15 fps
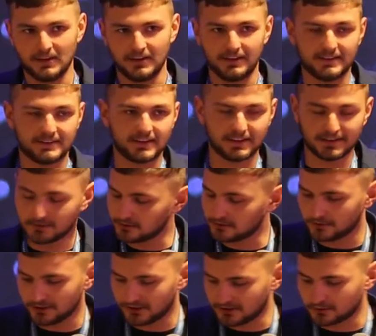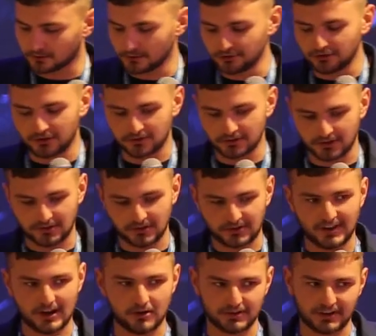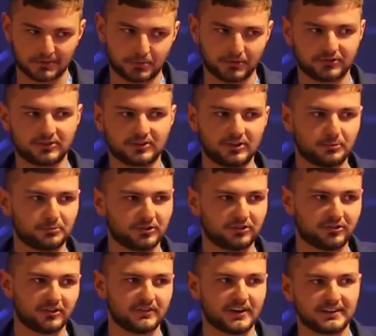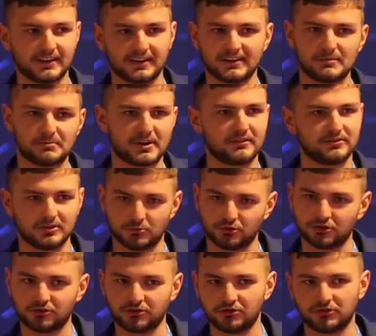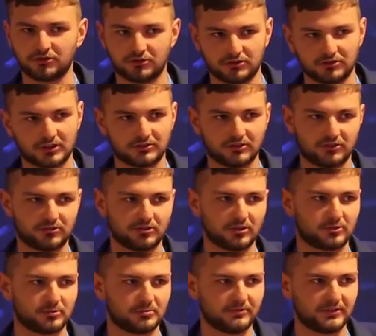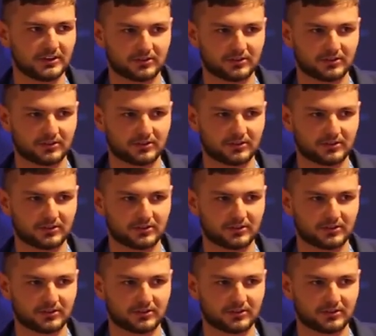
I z tych 120 ludzi, których zostało nas po wszystkich przesiewach, tak naprawdę może 30-40 osób wie,